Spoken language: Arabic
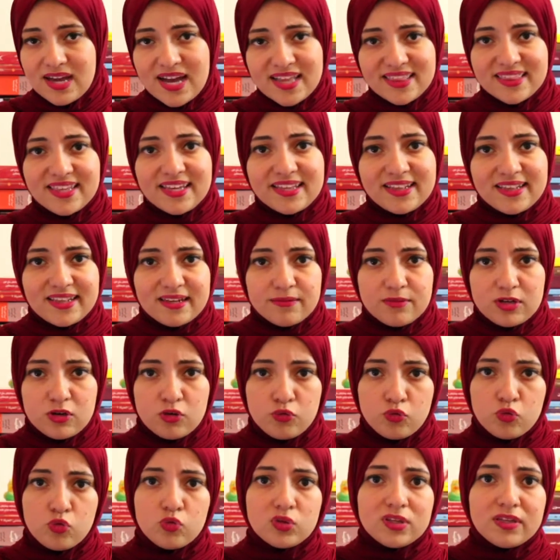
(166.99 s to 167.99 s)
ادت
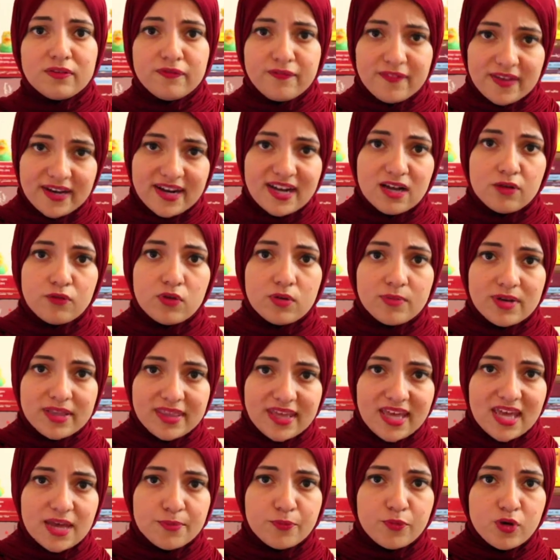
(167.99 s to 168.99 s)
لوجود فرق
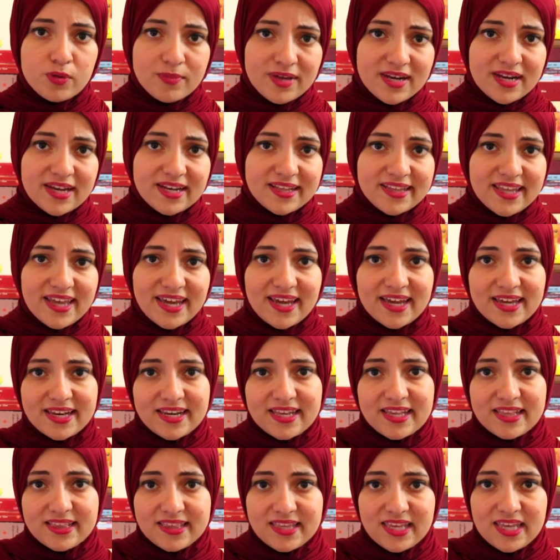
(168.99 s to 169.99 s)
ومذاهب وملل داخل
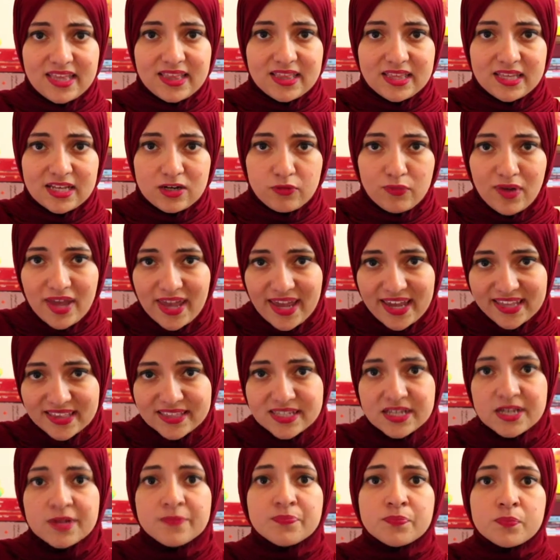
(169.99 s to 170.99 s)
الدين الواحد